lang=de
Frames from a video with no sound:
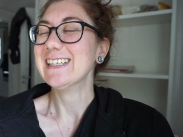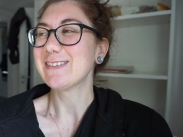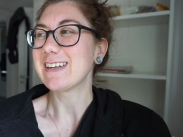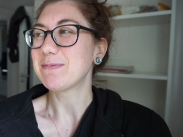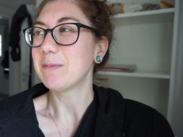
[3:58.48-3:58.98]

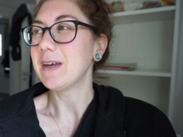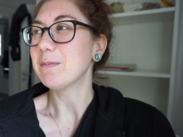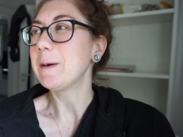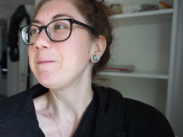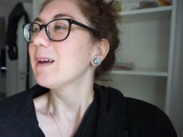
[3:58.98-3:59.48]
so war das bei mir
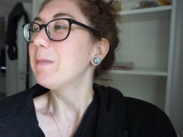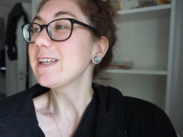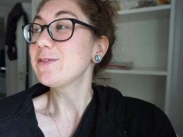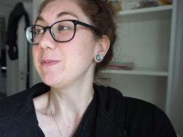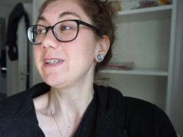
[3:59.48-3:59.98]
immer.
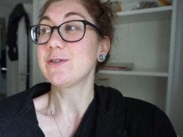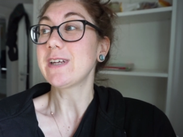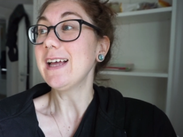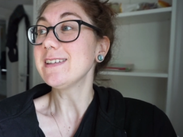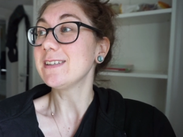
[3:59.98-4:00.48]
Macht es für mich
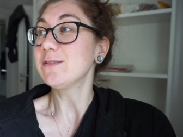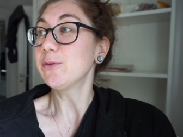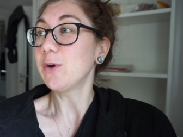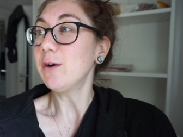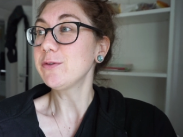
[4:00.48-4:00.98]
total Sinn,
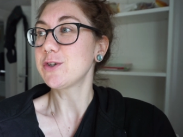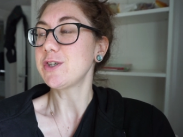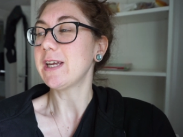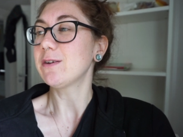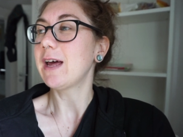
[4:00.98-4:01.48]
früh
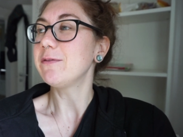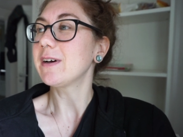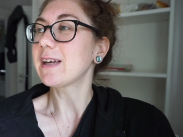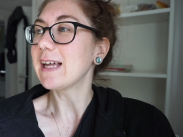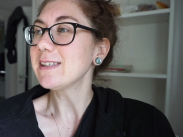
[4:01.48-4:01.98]
aufzustehen und
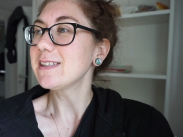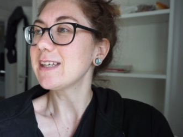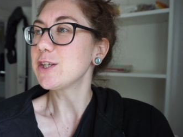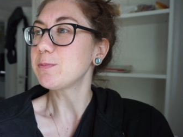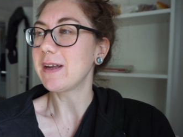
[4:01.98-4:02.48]
einfach ganz
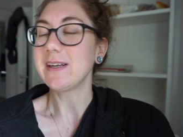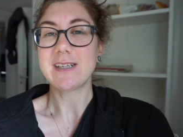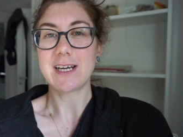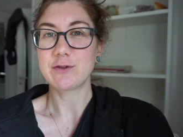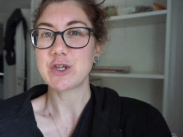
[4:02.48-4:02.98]
entspannt in den Tag